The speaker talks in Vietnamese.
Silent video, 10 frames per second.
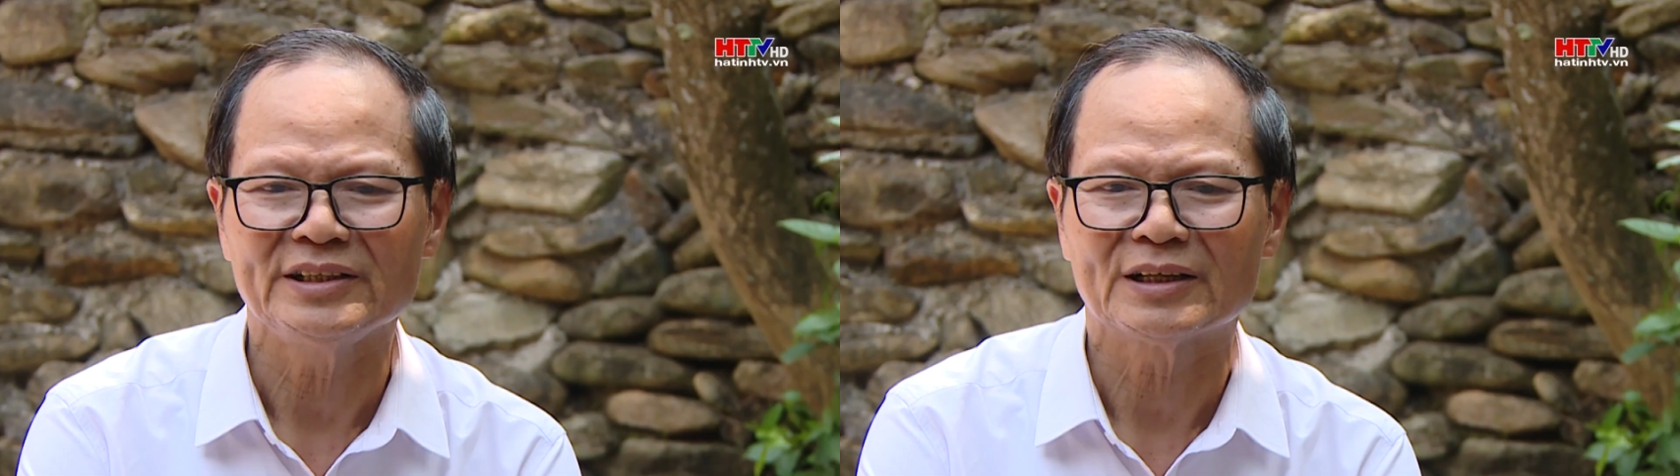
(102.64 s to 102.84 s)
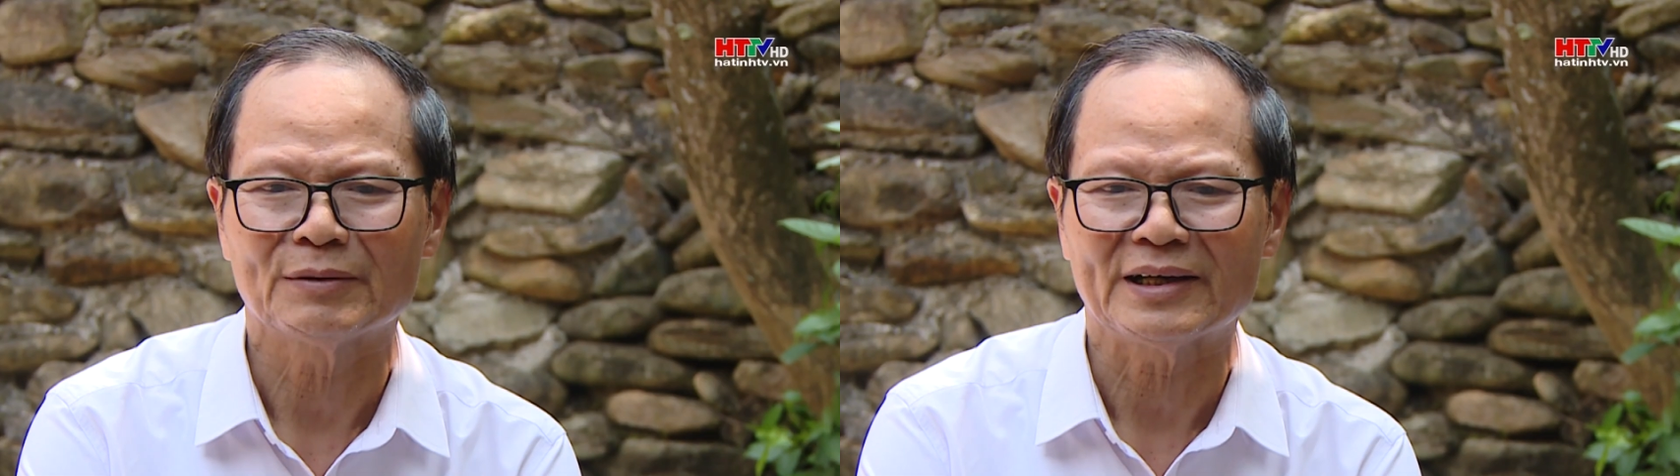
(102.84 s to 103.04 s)
thì
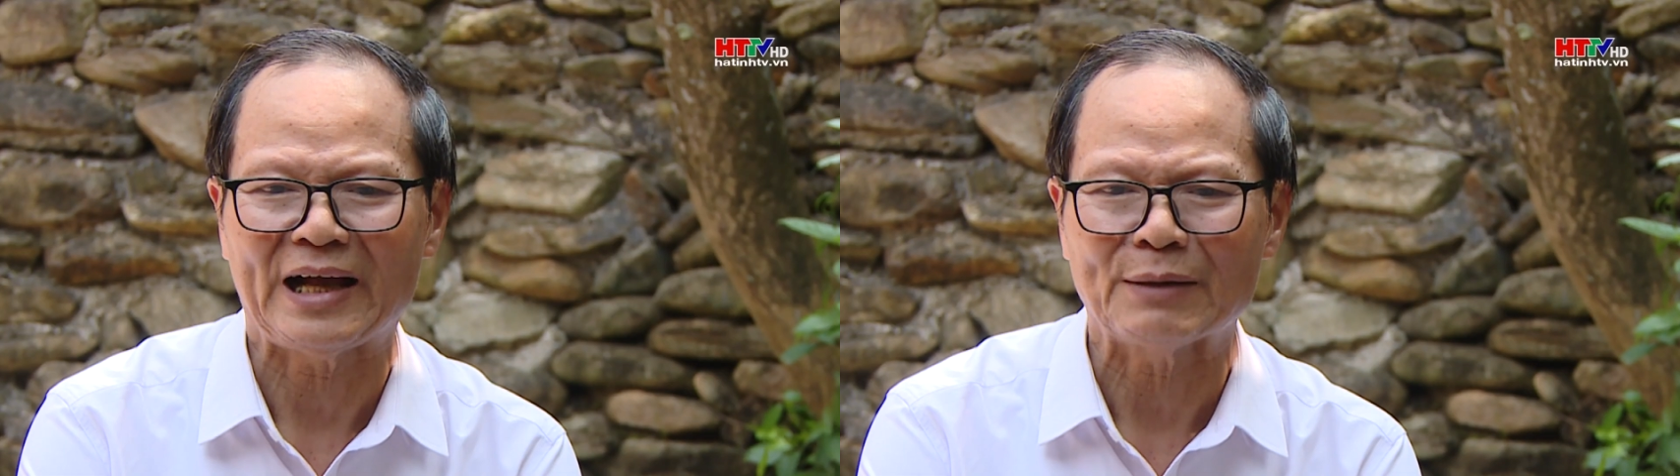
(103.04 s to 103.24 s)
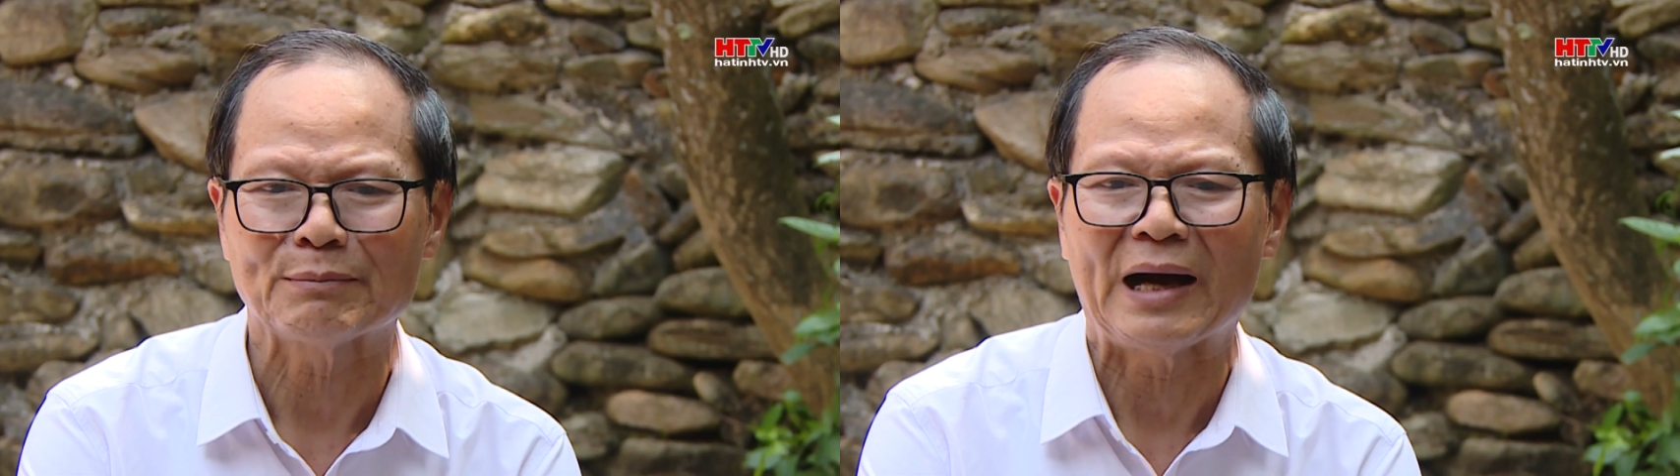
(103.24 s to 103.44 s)
được
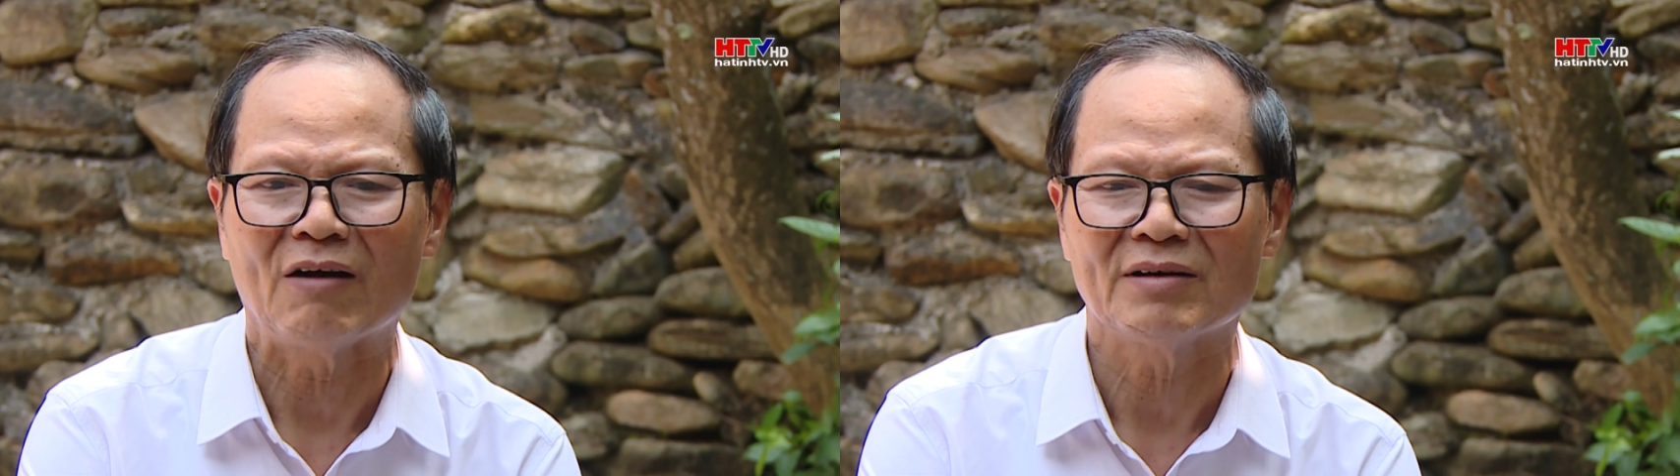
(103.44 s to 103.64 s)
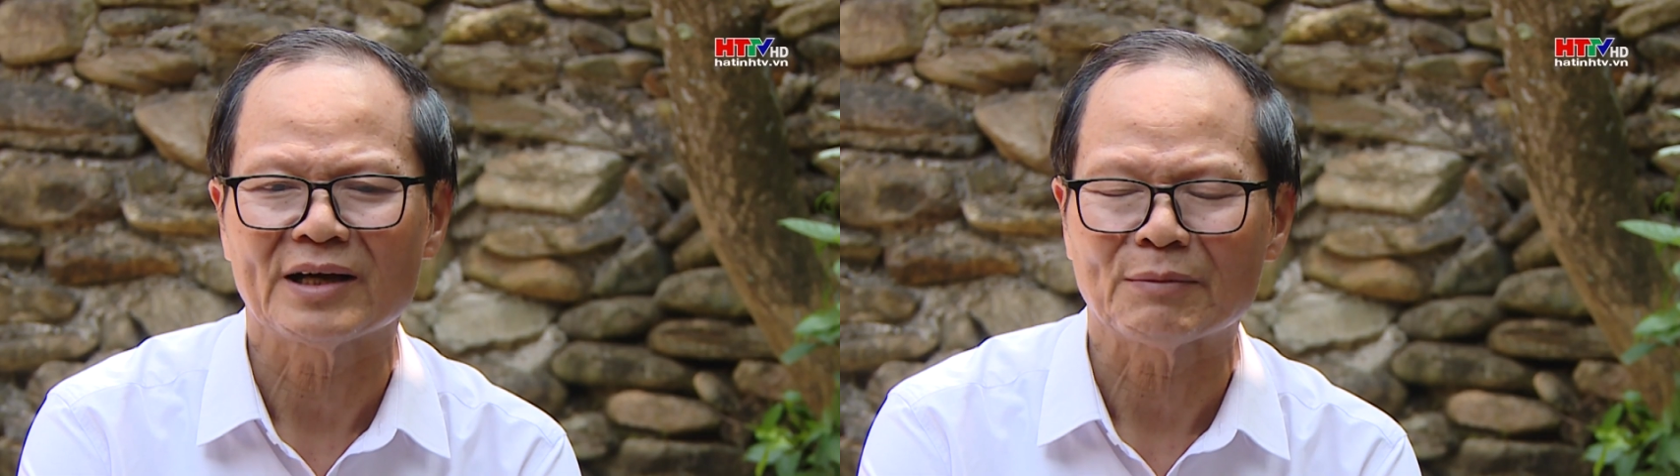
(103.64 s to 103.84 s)
các
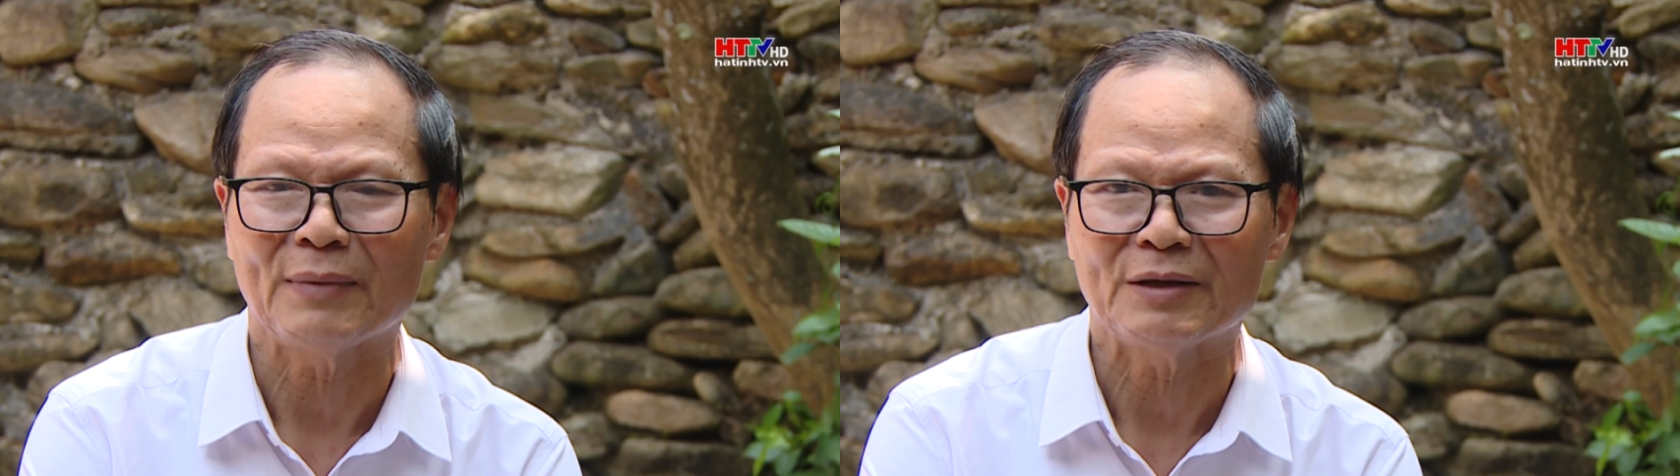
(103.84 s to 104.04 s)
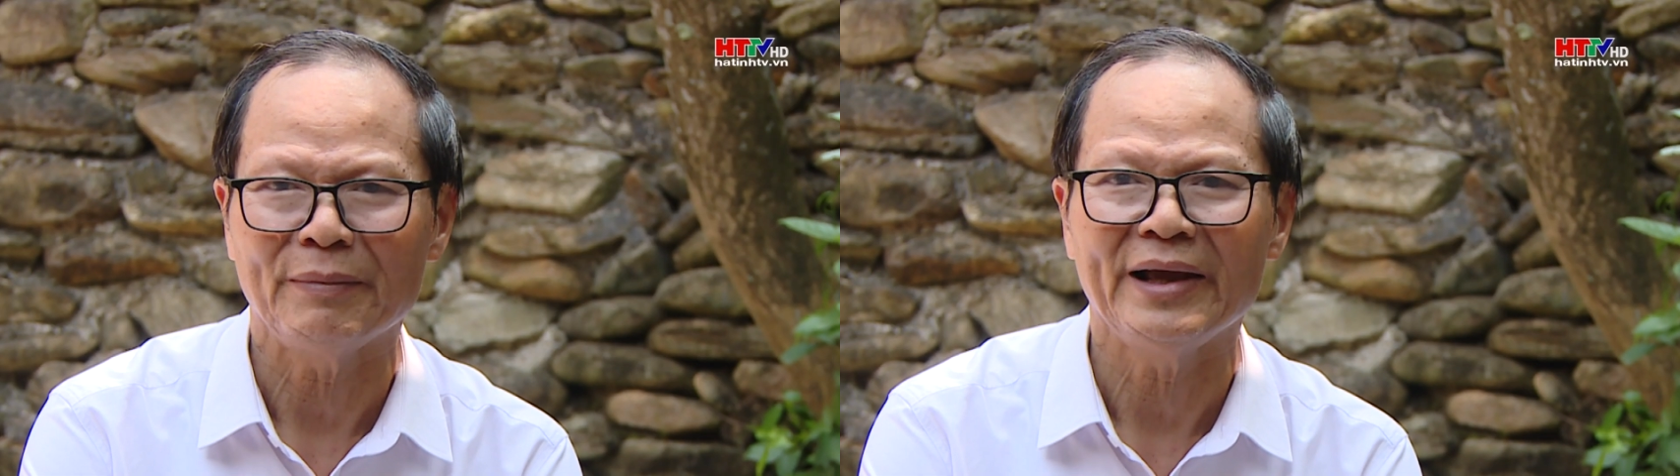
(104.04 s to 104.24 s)
báo và các
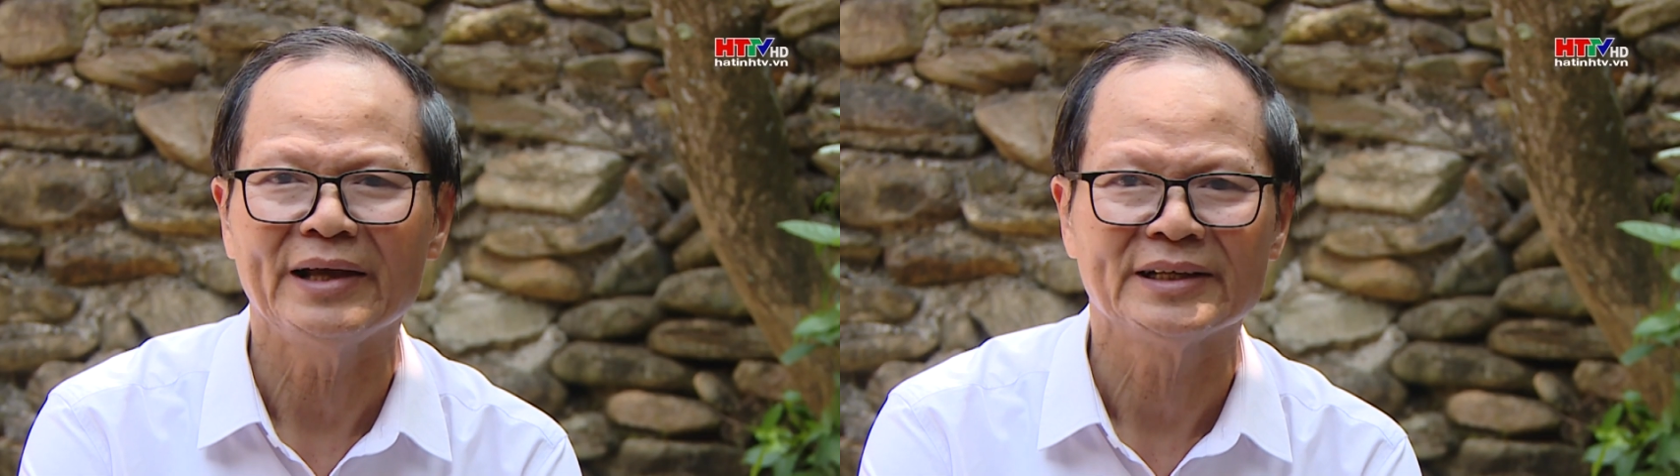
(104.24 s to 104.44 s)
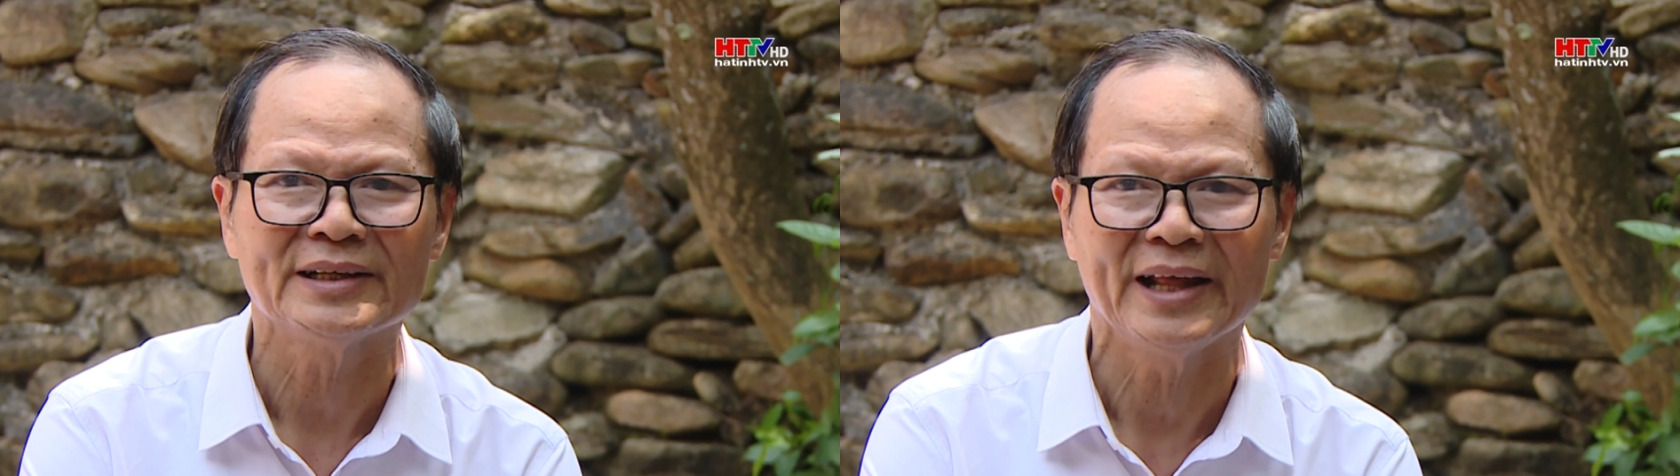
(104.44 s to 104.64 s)
bạn
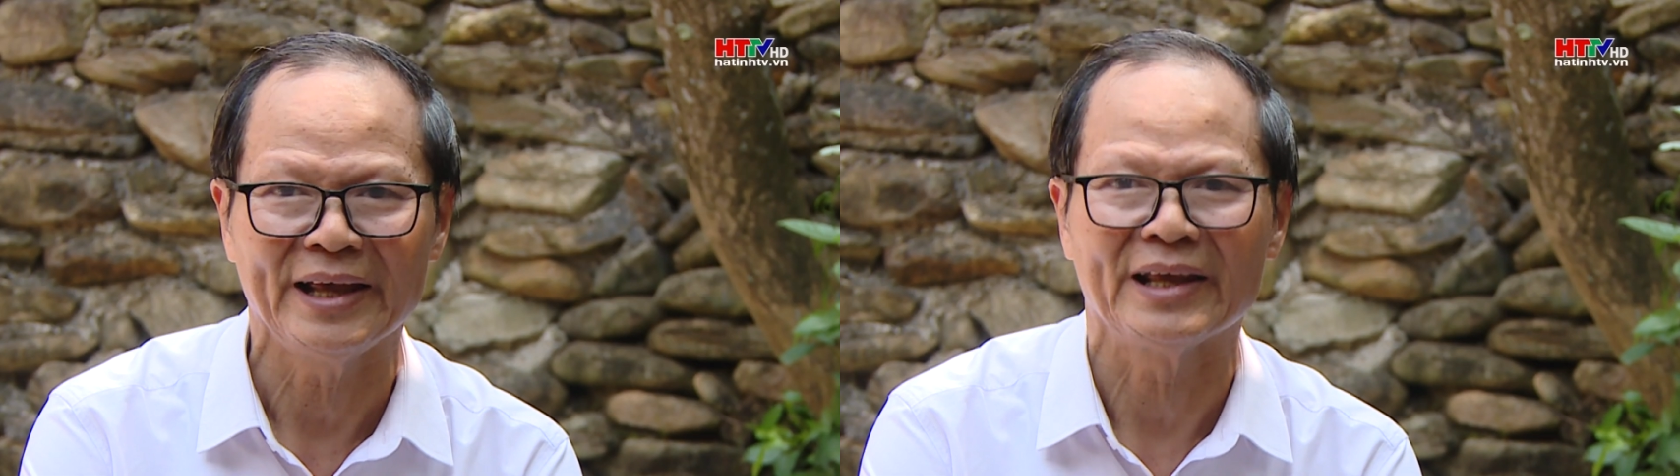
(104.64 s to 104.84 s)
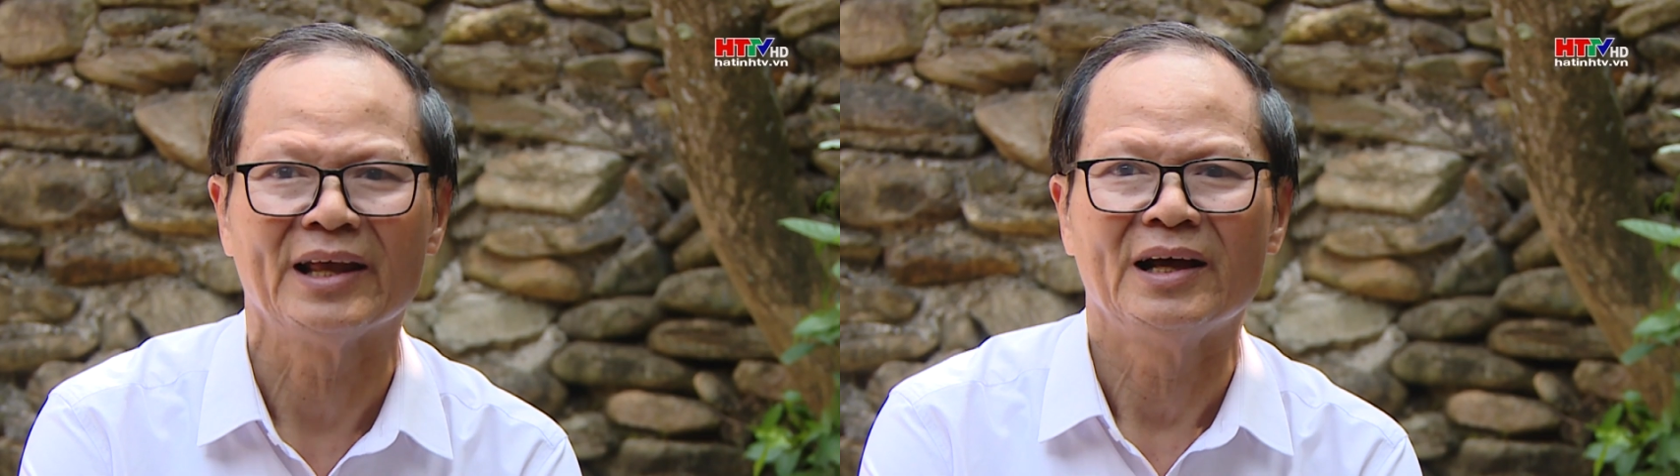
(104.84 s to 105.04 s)
bè khích
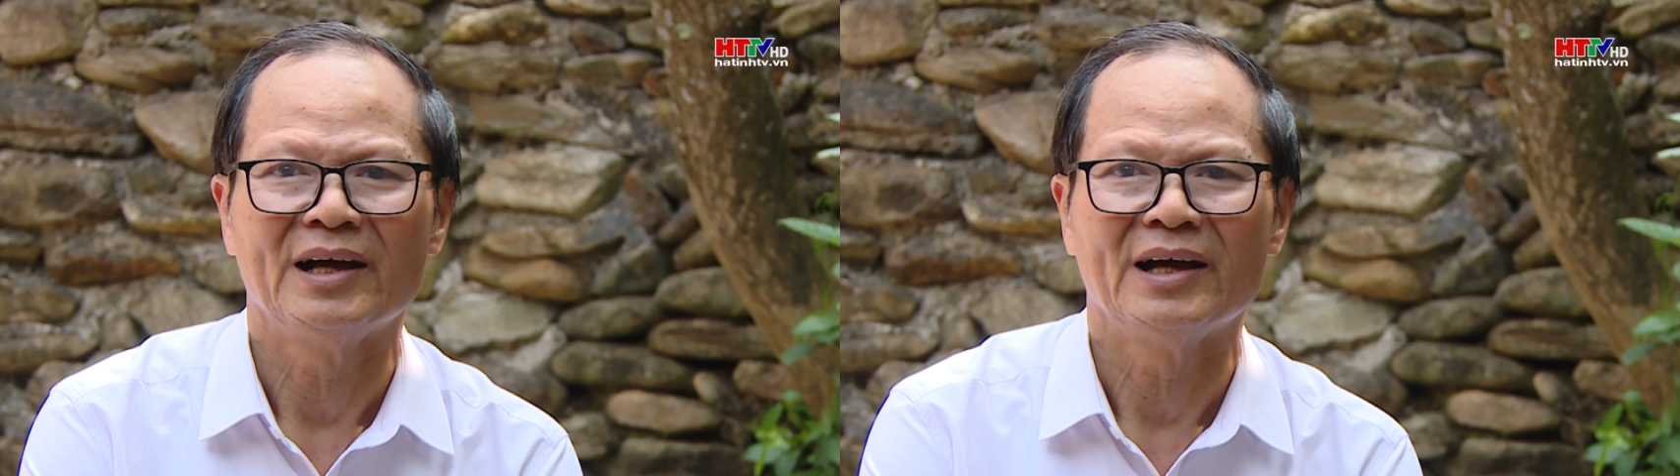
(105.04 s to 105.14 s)
lệ